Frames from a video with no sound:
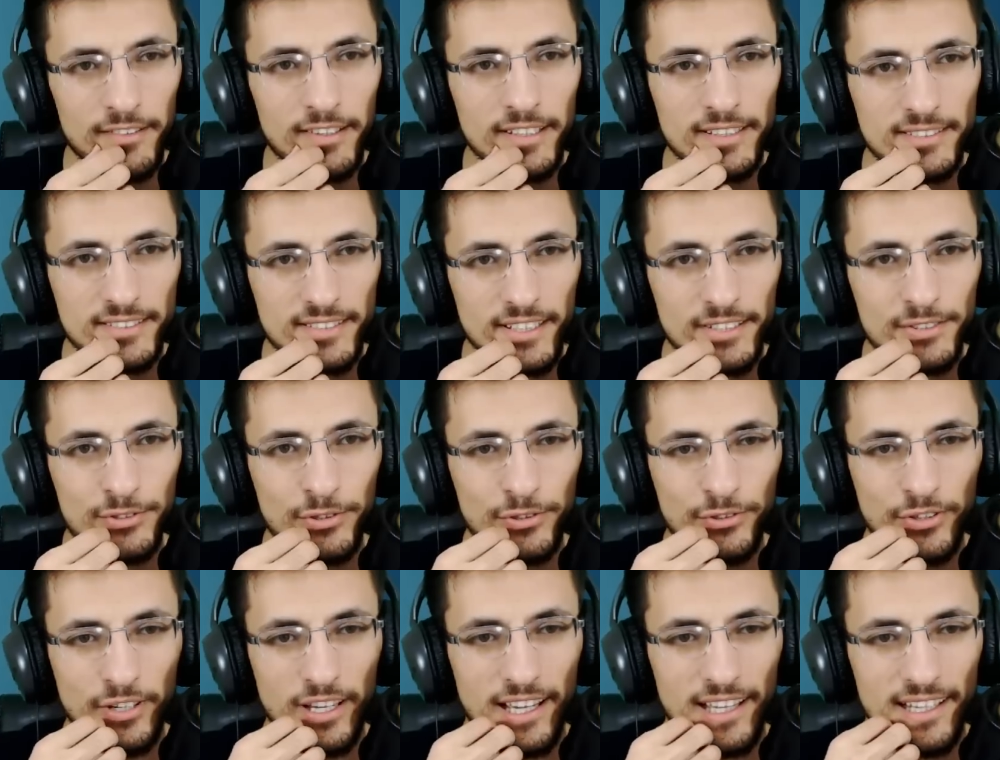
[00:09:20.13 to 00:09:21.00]
Evet
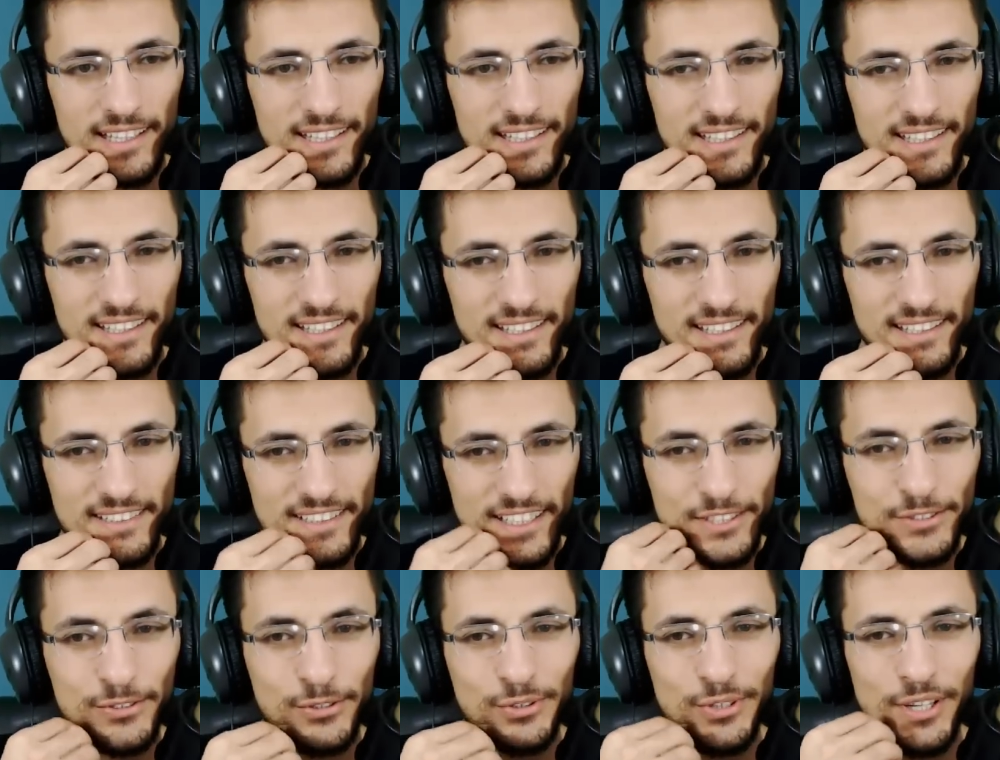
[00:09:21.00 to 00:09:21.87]
Retro Royal.
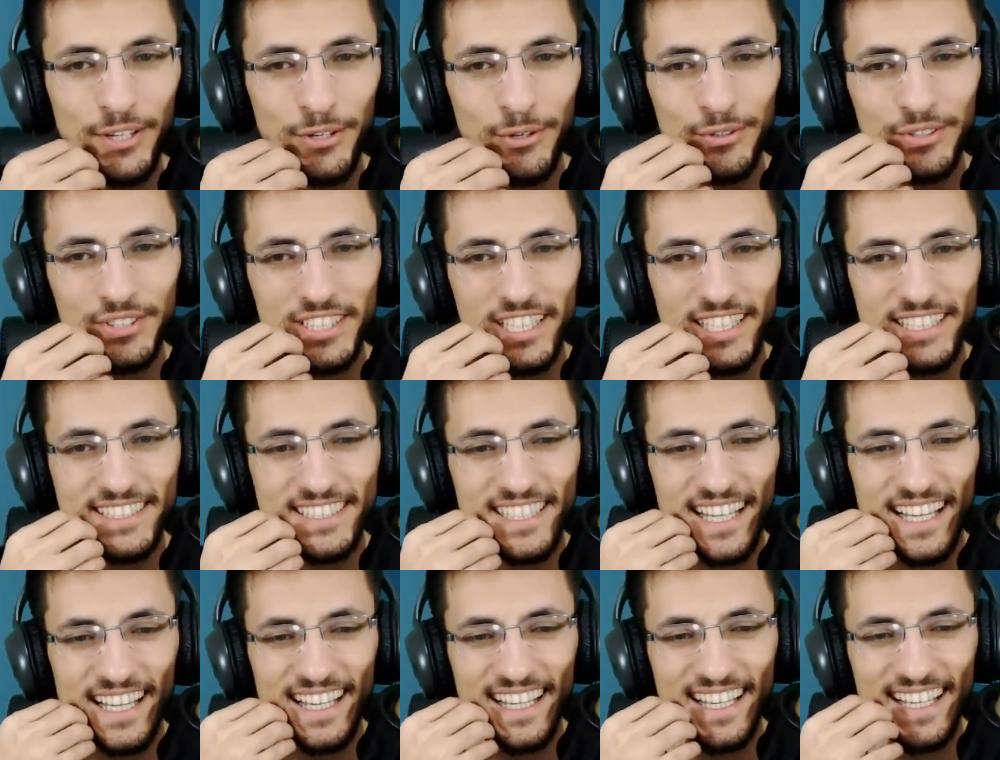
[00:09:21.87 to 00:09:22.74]
Retro ile oynayacağız
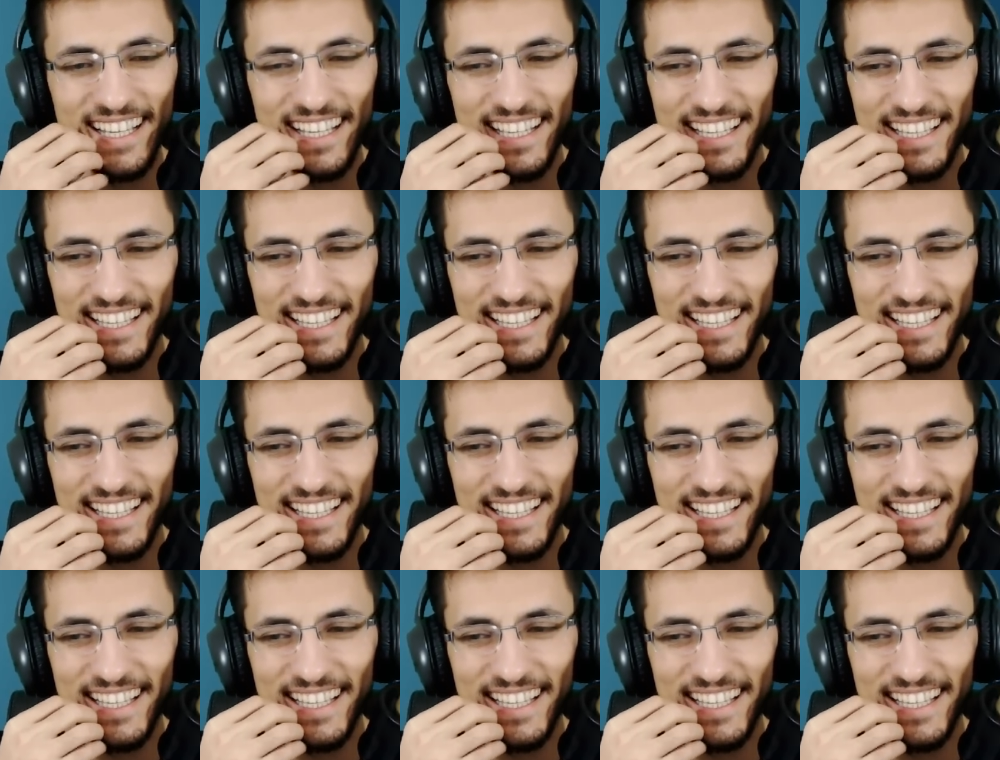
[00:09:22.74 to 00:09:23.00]
ya.